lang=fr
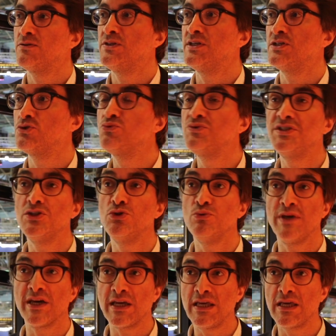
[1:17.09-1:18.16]
des outils
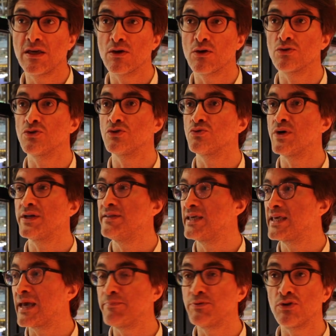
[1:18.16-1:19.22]
numériques, que ce soit des
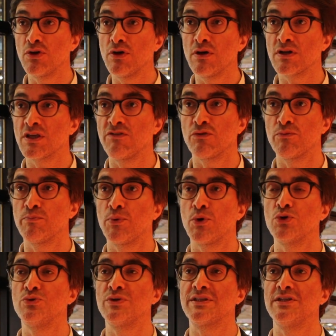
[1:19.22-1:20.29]
capteurs qui vont
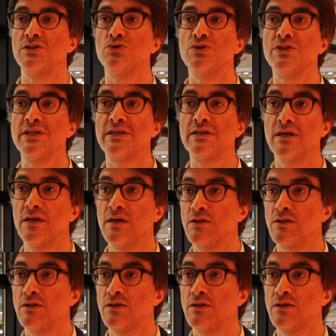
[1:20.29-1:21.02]
produire des données